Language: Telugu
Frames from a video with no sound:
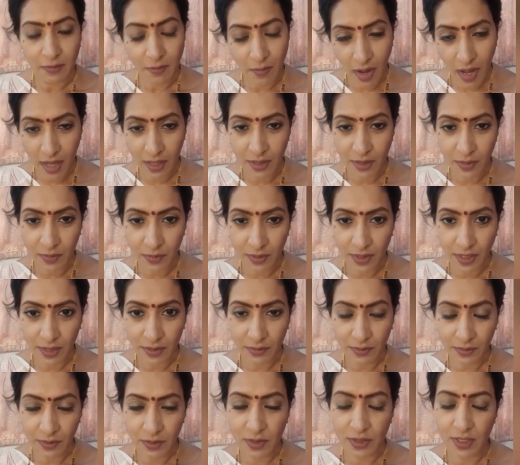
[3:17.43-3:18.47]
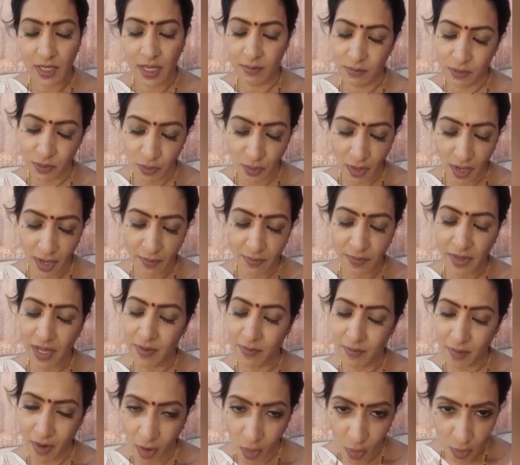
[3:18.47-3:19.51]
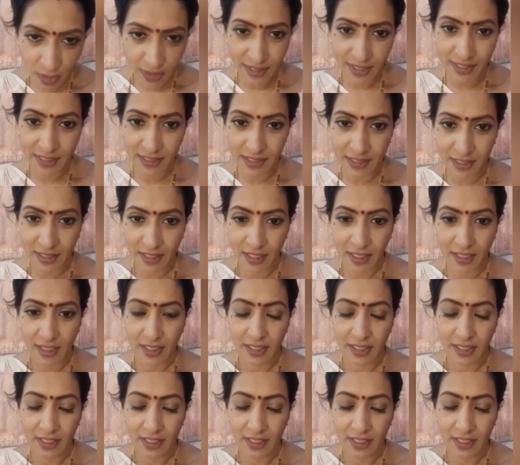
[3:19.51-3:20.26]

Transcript: బాగానే ఉన్నాను ఐఎమ్ సో హ్యాపీ ఐఎమ్ ఆల్ రైట్